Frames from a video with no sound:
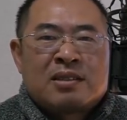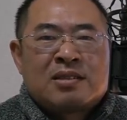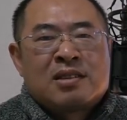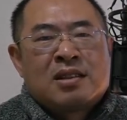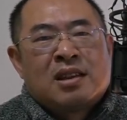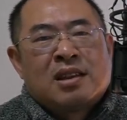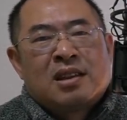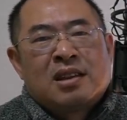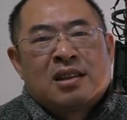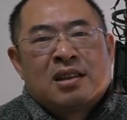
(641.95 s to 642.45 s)
いし
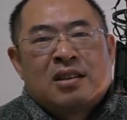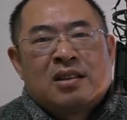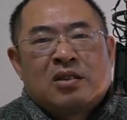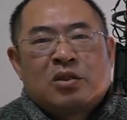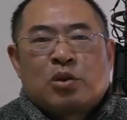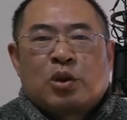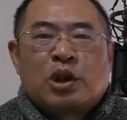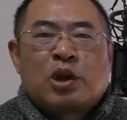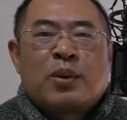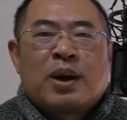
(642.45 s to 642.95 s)
ます
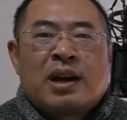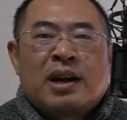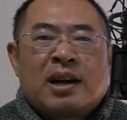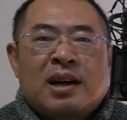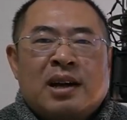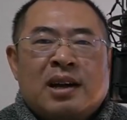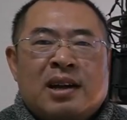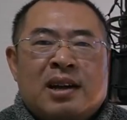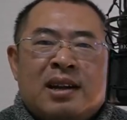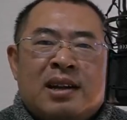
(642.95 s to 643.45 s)
それ
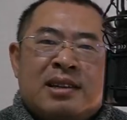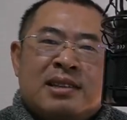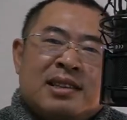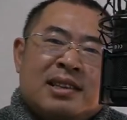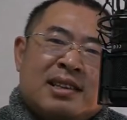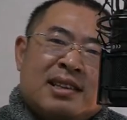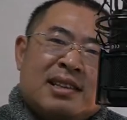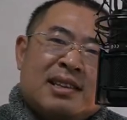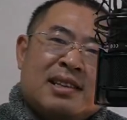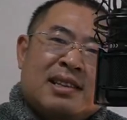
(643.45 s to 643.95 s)
で
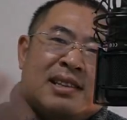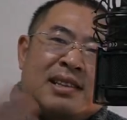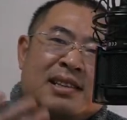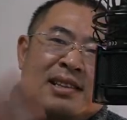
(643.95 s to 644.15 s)
は